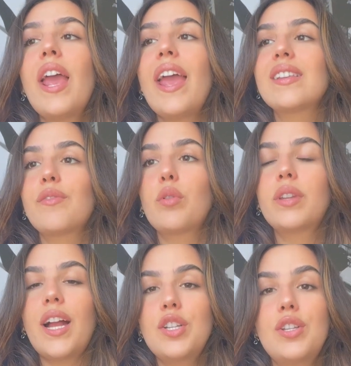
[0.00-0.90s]
essa
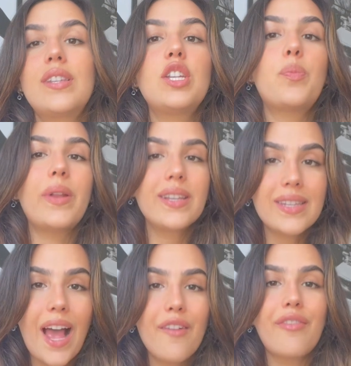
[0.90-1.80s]
vontade de se
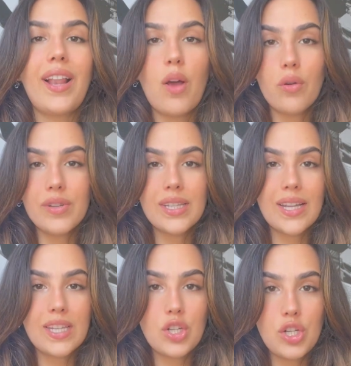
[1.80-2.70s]
expressar, falar o que você
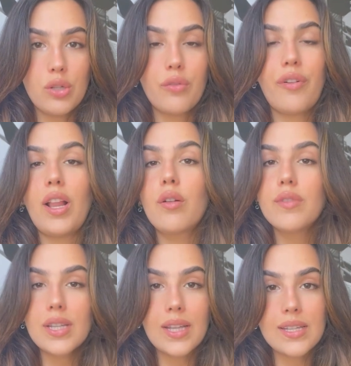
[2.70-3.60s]
tá sentindo, falar o que
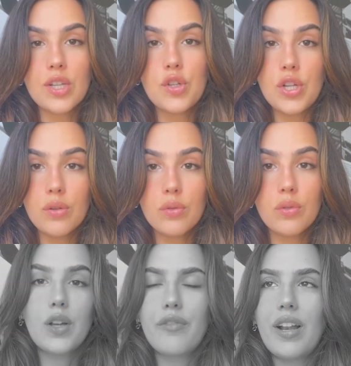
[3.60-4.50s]
você tá
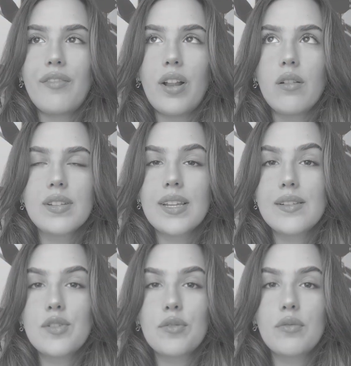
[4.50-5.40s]
sentindo. Eu falei falar o que você tá
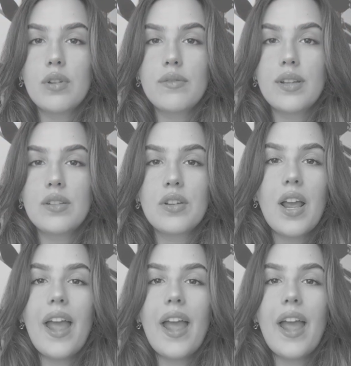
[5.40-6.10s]
sentindo duas vezes.